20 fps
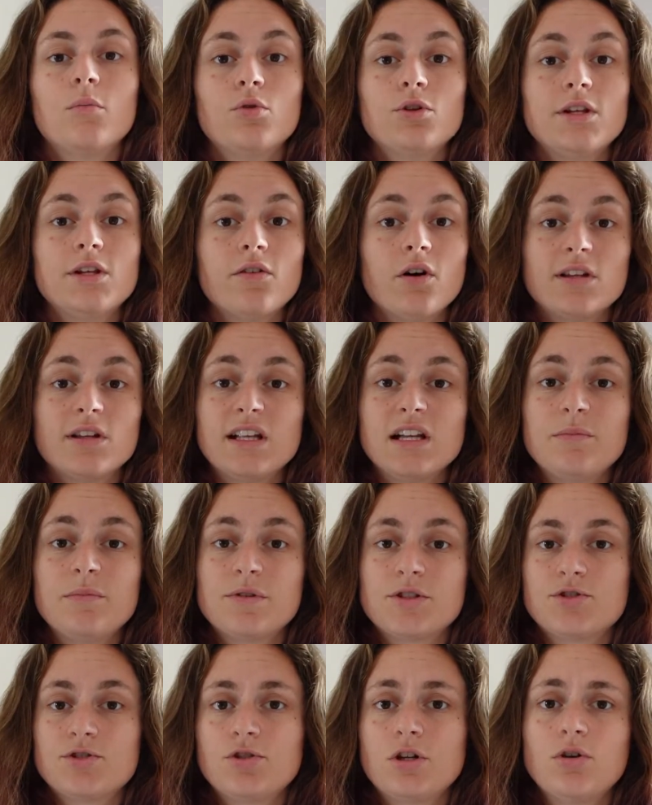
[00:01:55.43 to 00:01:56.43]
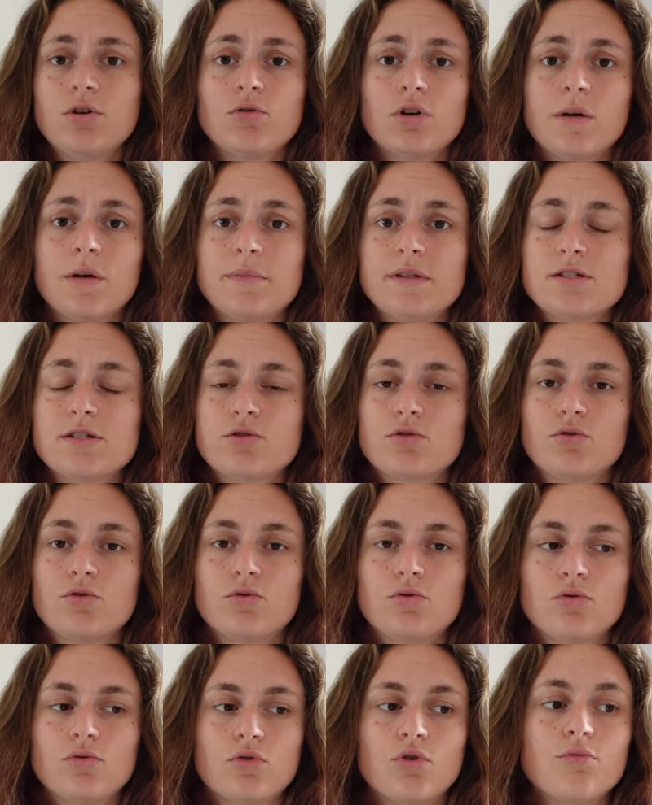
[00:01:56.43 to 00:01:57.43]
Molte volte le persone non
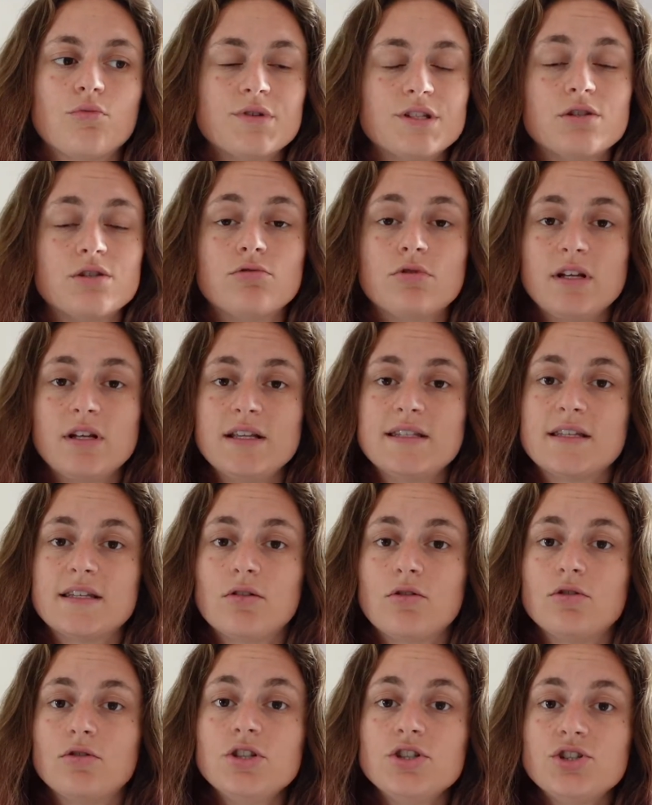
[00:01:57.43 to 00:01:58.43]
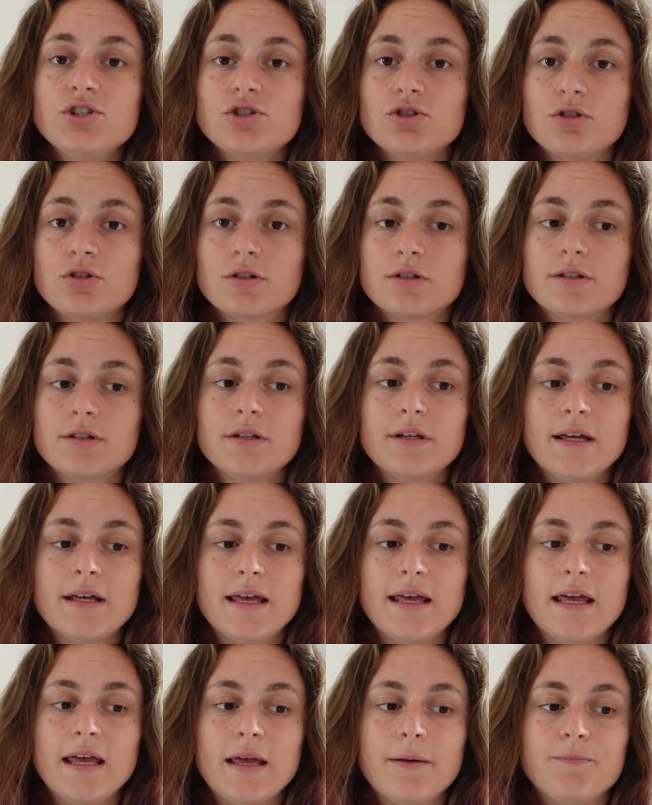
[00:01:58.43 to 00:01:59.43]
capiscono come si utilizzano gli short
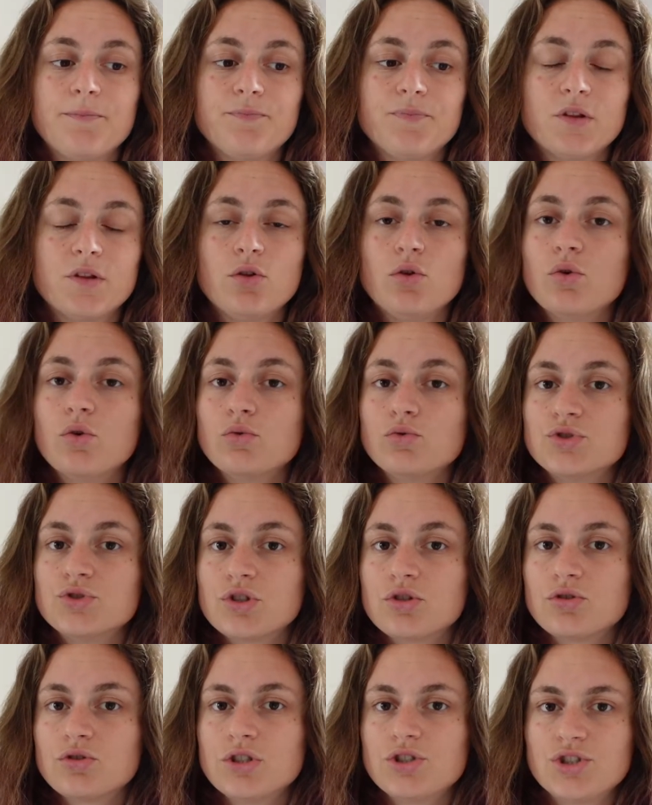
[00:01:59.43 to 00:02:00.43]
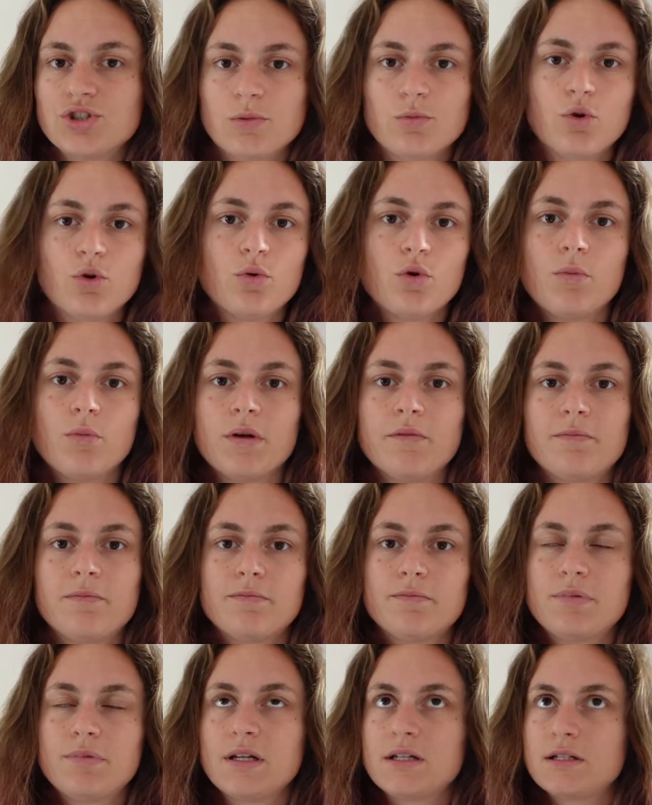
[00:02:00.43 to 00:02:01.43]
e mm, lo usano diciamo come per